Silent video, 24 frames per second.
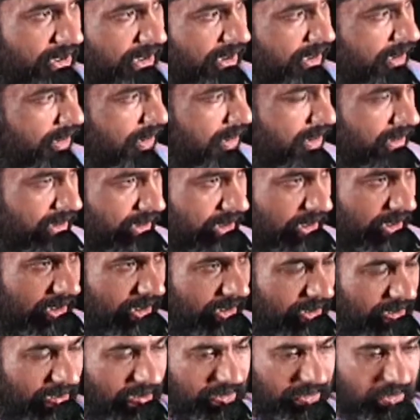ప్రియమణి గారికి
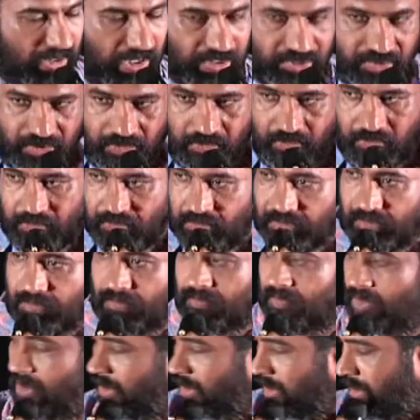అలాగే
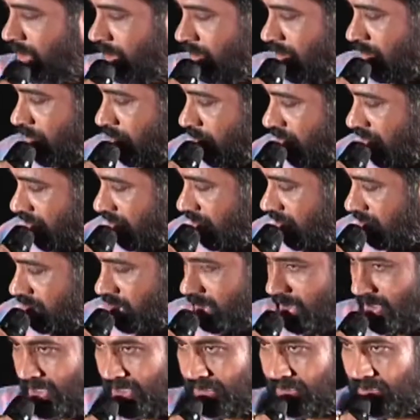దర్శకుడు
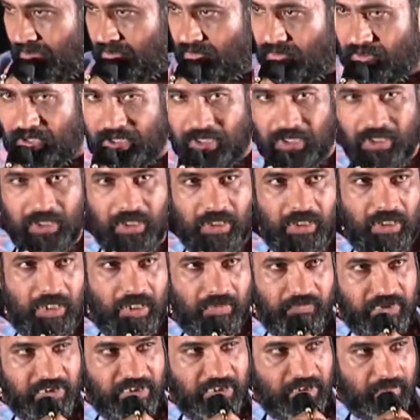ప్రకాష్కి వీళ్ళందరూ కూడా
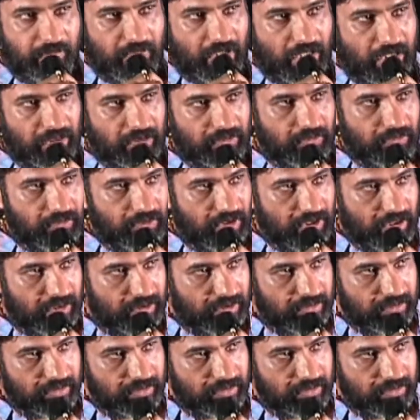ఐ విష్ దెమ్ ఆల్ గుడ్